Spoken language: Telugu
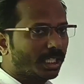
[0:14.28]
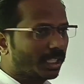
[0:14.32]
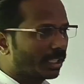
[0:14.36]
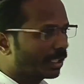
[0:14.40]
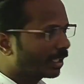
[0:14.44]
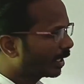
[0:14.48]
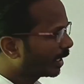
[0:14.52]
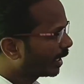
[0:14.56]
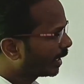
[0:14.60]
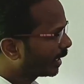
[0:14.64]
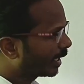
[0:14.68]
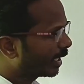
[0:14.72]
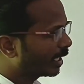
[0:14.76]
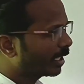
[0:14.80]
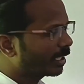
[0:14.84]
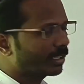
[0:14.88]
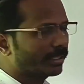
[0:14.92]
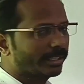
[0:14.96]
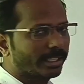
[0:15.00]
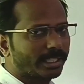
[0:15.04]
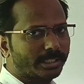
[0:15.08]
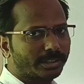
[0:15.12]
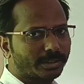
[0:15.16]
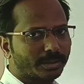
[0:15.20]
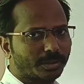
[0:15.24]
డీటెయిల్గా
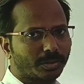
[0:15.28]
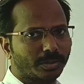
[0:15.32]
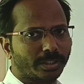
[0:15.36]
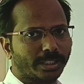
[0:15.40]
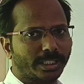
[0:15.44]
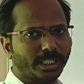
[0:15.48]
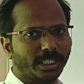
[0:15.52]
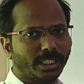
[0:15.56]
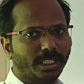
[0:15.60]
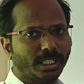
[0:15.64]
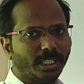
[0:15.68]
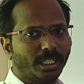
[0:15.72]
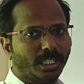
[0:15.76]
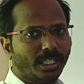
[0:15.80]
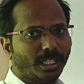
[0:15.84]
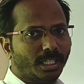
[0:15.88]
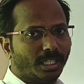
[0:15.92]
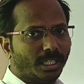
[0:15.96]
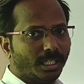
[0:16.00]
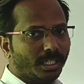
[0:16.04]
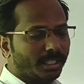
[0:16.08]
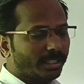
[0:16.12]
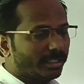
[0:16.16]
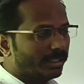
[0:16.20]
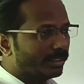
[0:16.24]
తెలుసుకొని
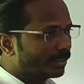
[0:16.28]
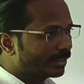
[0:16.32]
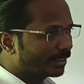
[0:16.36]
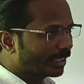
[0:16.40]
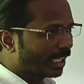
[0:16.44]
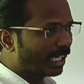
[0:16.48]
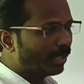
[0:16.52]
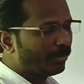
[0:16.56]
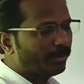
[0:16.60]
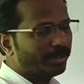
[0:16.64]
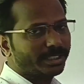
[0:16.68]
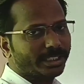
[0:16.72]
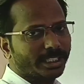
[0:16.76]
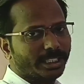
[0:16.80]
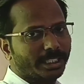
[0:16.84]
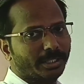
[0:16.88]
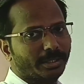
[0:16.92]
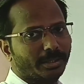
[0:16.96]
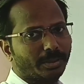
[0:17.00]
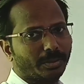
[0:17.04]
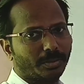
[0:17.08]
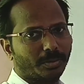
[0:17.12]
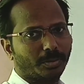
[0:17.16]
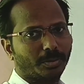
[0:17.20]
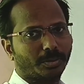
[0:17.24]
సిలబస్
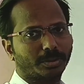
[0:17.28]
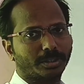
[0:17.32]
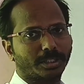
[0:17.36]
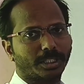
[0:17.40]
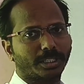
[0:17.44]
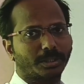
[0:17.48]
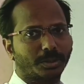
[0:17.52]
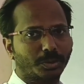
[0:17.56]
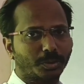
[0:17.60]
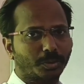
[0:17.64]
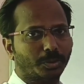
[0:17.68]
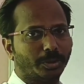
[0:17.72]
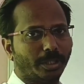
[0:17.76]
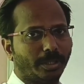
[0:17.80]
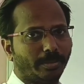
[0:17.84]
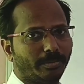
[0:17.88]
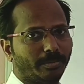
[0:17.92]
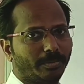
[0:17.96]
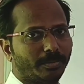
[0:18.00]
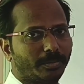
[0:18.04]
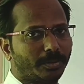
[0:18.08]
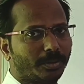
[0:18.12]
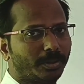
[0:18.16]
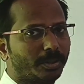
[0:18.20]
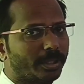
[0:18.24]
ఏంటో ఒకసారి చూద్దాం
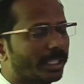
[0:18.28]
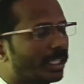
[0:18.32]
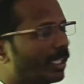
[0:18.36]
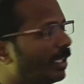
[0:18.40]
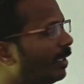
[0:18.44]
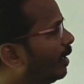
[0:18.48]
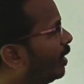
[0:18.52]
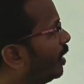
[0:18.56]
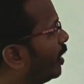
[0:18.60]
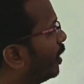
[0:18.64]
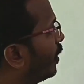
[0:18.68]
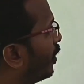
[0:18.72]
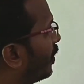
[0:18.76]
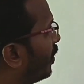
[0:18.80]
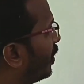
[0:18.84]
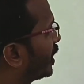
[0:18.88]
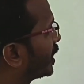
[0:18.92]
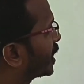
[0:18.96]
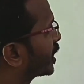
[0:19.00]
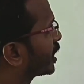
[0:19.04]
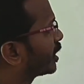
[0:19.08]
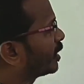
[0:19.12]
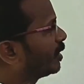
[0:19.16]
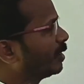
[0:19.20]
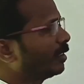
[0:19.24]
ఓకేనా
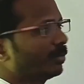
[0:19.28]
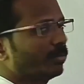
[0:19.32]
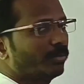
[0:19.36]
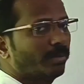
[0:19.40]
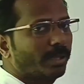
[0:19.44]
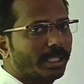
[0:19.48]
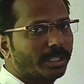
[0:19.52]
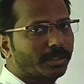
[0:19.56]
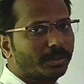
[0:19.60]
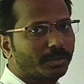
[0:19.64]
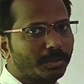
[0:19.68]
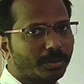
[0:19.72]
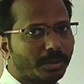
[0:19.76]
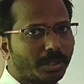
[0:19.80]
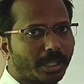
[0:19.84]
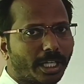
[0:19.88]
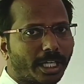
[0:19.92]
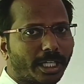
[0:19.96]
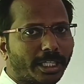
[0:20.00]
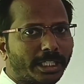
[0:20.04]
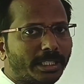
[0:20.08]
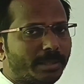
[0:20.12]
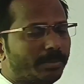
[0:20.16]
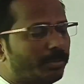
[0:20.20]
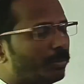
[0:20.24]
ఫస్ట్ మనకు
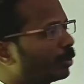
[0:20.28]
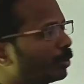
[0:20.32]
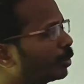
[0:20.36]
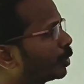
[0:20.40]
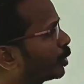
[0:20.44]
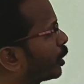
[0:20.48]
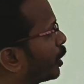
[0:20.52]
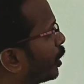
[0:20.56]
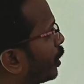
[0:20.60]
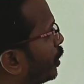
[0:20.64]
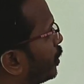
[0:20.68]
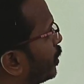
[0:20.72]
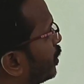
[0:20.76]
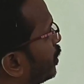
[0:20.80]
ఎన్ని పోస్టులు